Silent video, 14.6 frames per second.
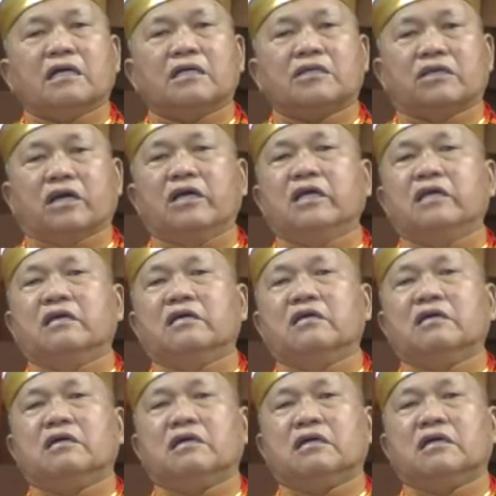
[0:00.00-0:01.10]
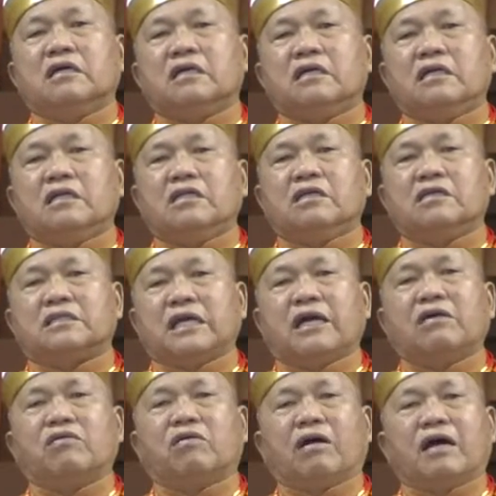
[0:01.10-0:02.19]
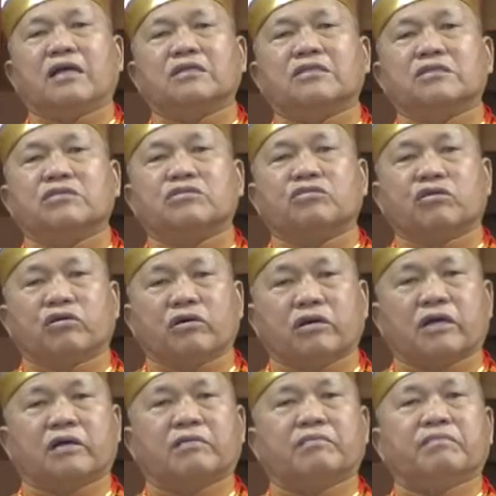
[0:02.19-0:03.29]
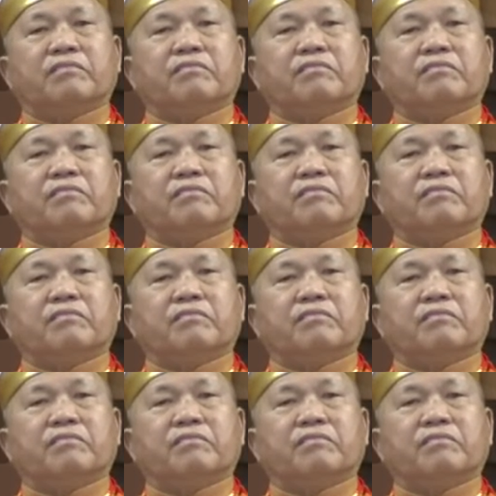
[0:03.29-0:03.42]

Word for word: 所以你的想法是错了。